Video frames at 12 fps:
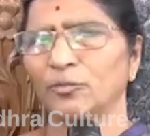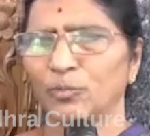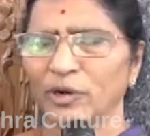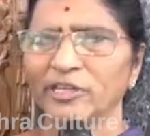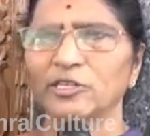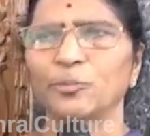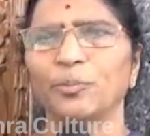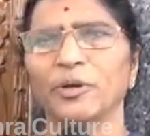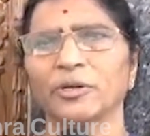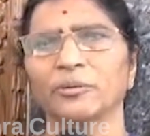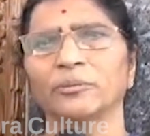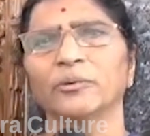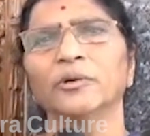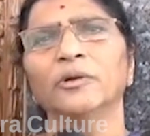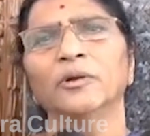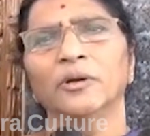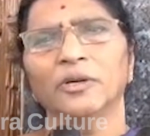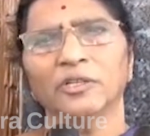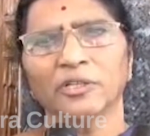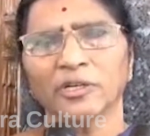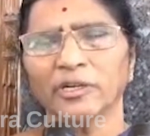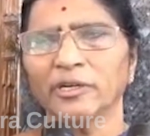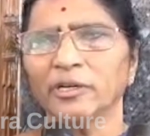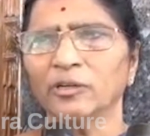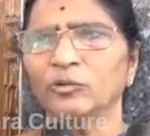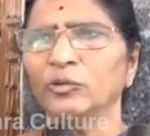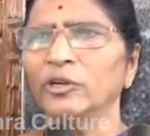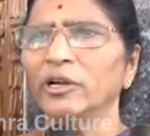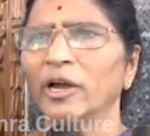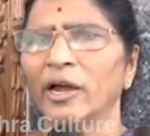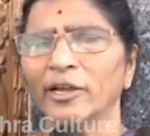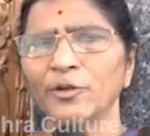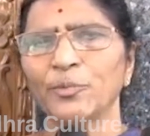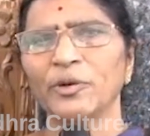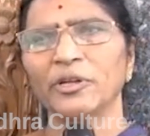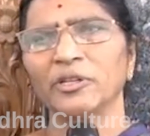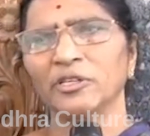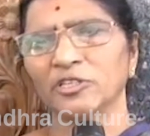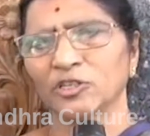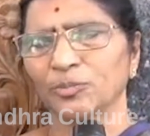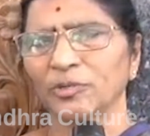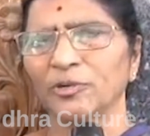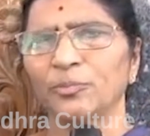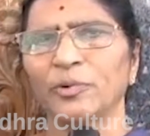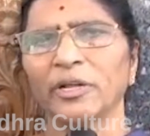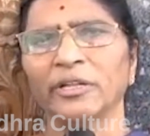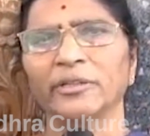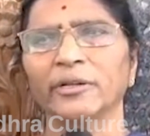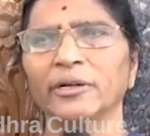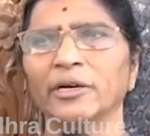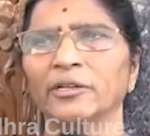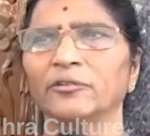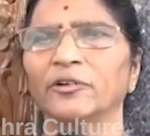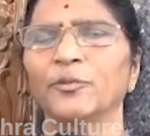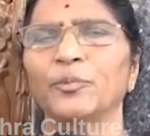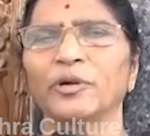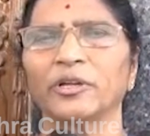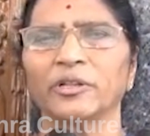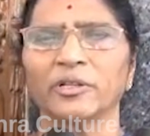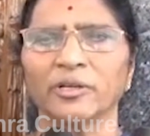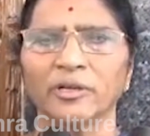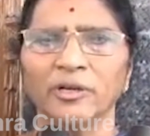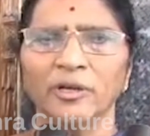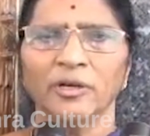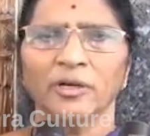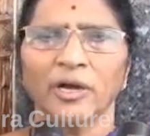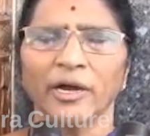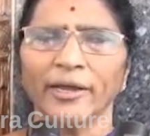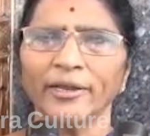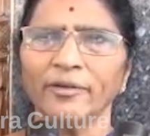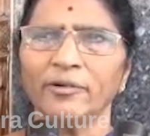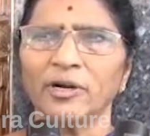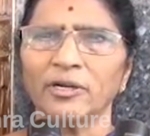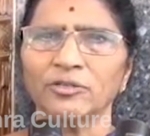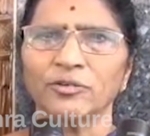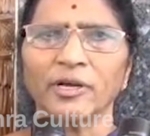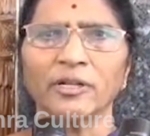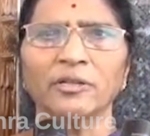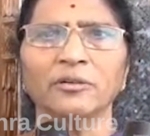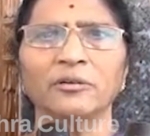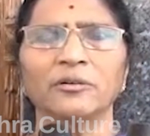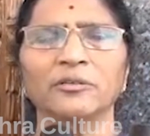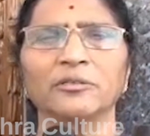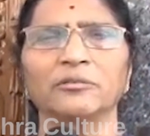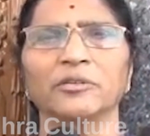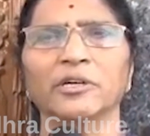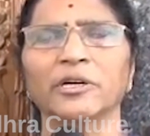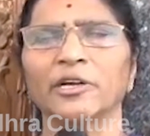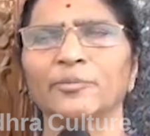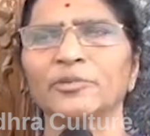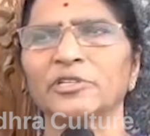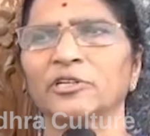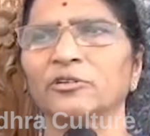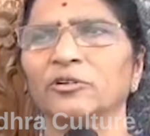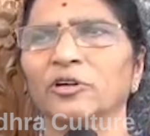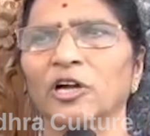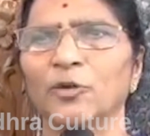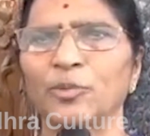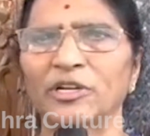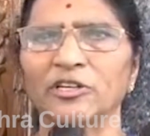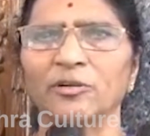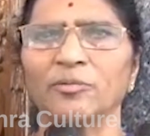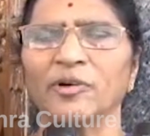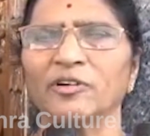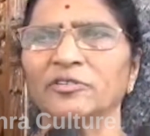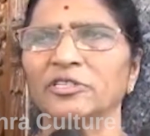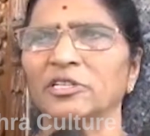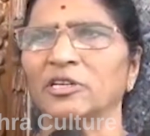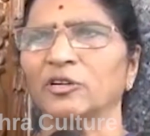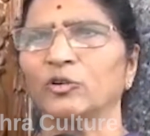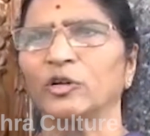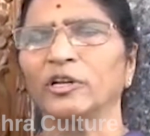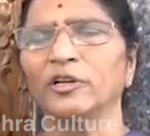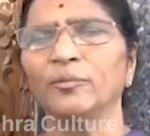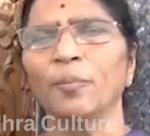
అప్పుడే చెప్పారు ఎందుకంటే గుండె ఆగిపోయిందని చెప్పినప్పుడే అందరికి అర్థమైపోయింది కానీ వాళ్ళ స్వార్థం కోసం ఎక్కడ అపశకునంగా ప్రజలు భావిస్తారు అని